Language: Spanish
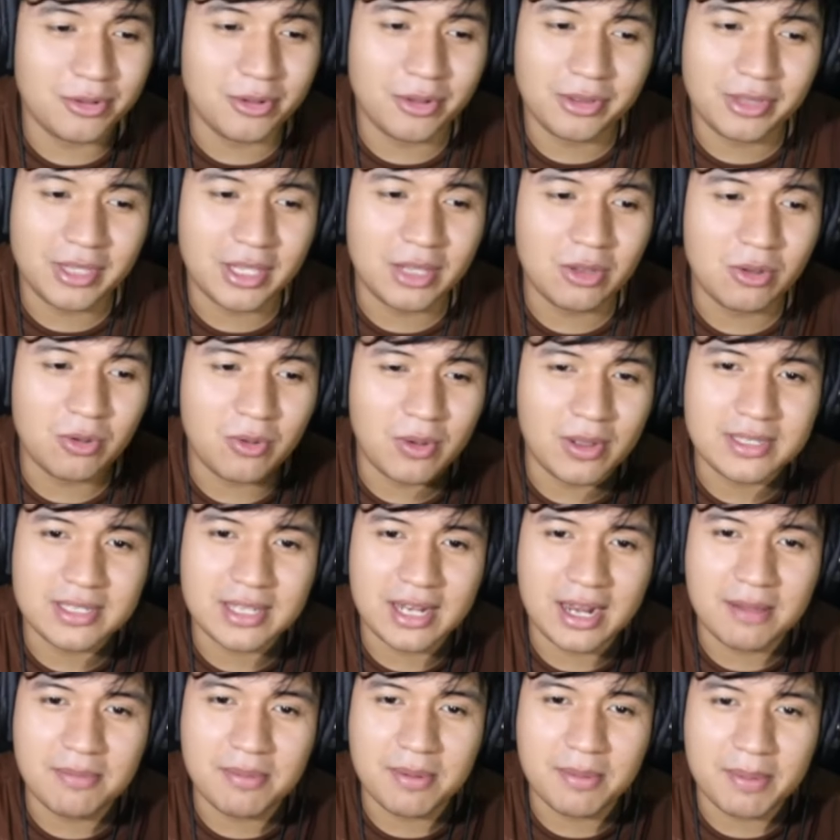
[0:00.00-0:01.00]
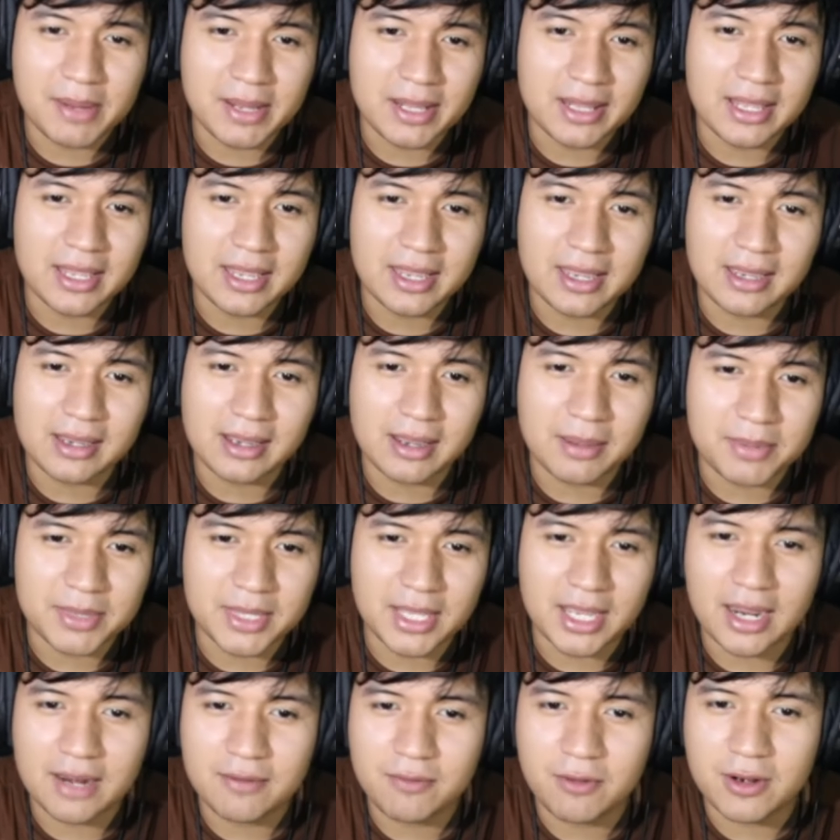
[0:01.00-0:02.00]
no entiendo cuál será el papel de
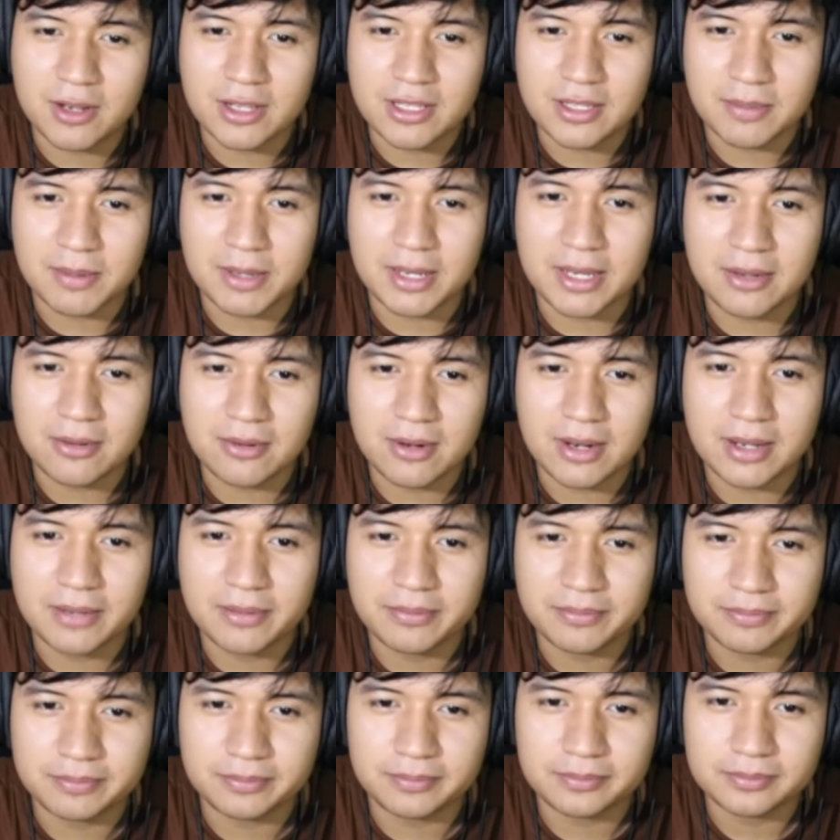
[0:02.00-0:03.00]
Capitán Garfield en esta película.